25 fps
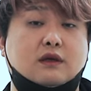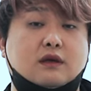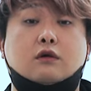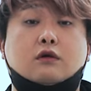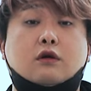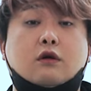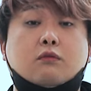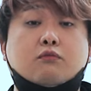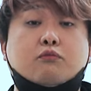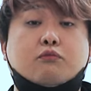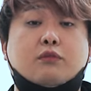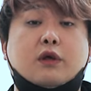
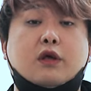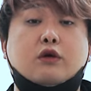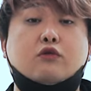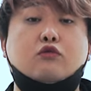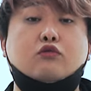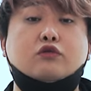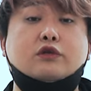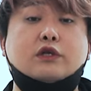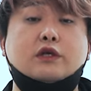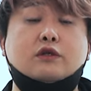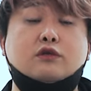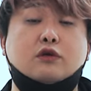그럼
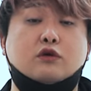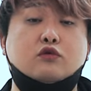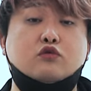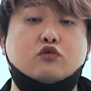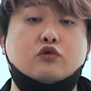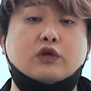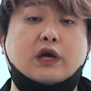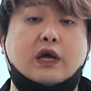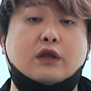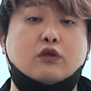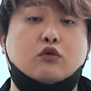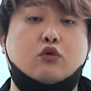미국식
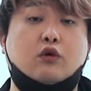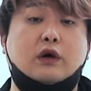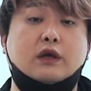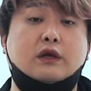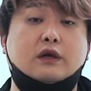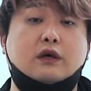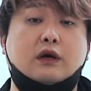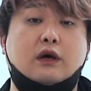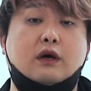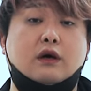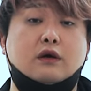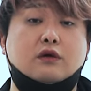전술이 안
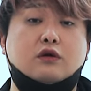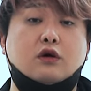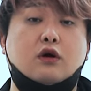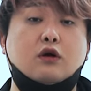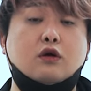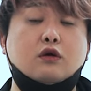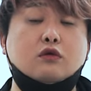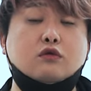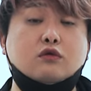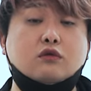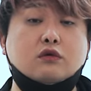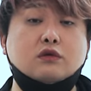통하니까
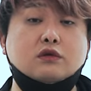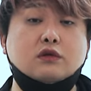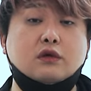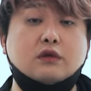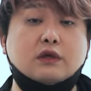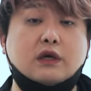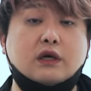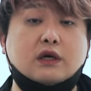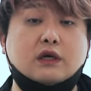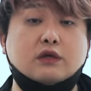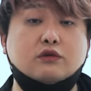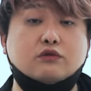결국은
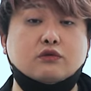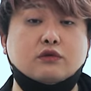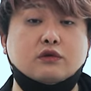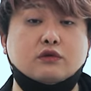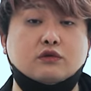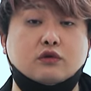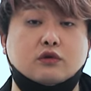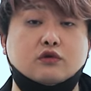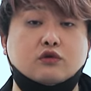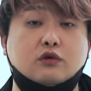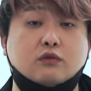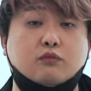선택할 수
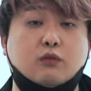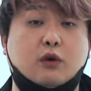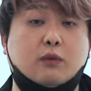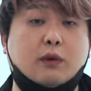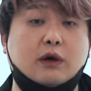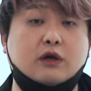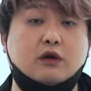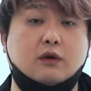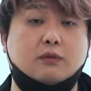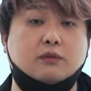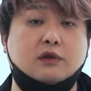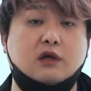있는 전술은
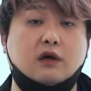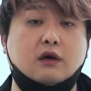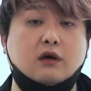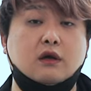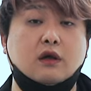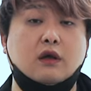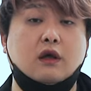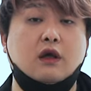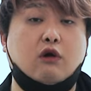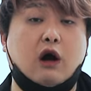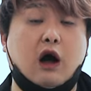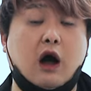뭐밖에 없다?
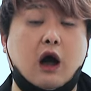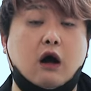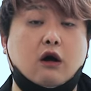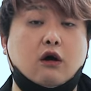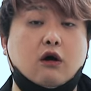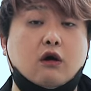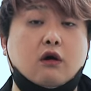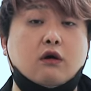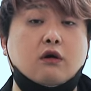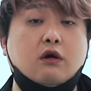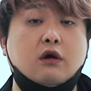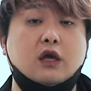
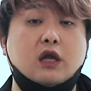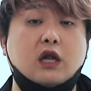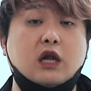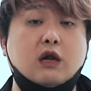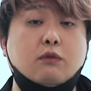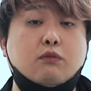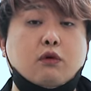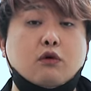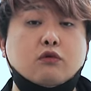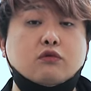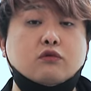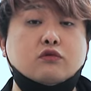과거
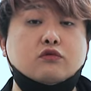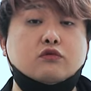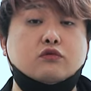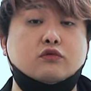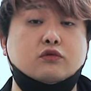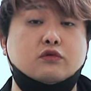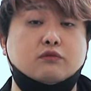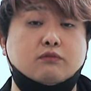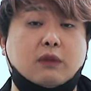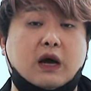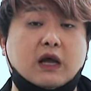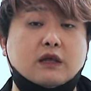
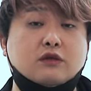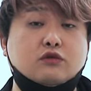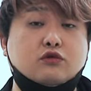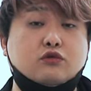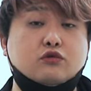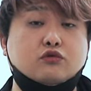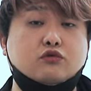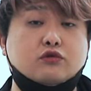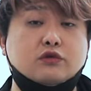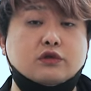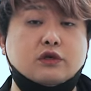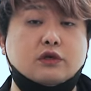일본군,
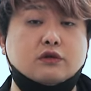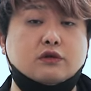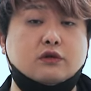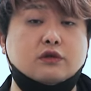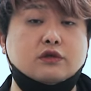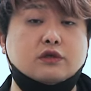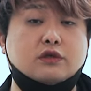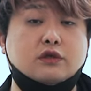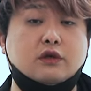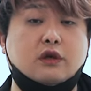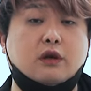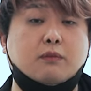
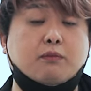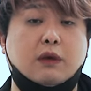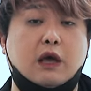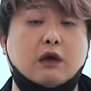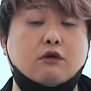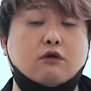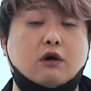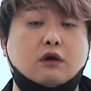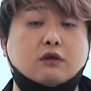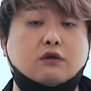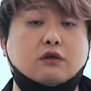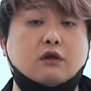만주군이었던 시절에
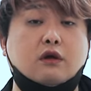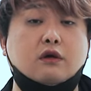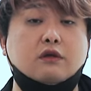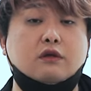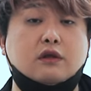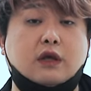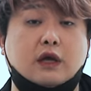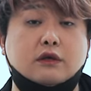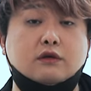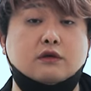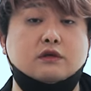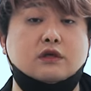
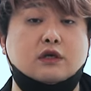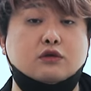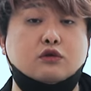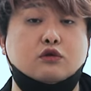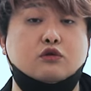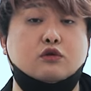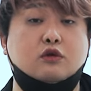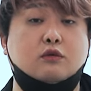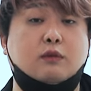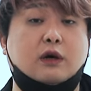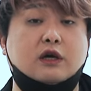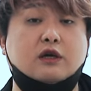배웠던 대전차
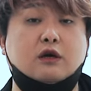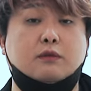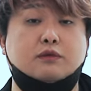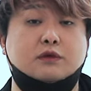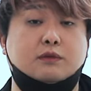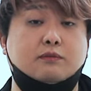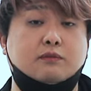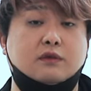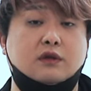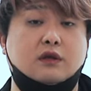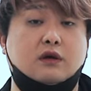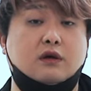전술밖에
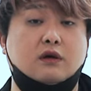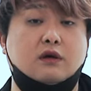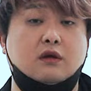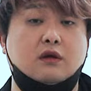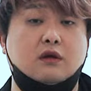없습니다.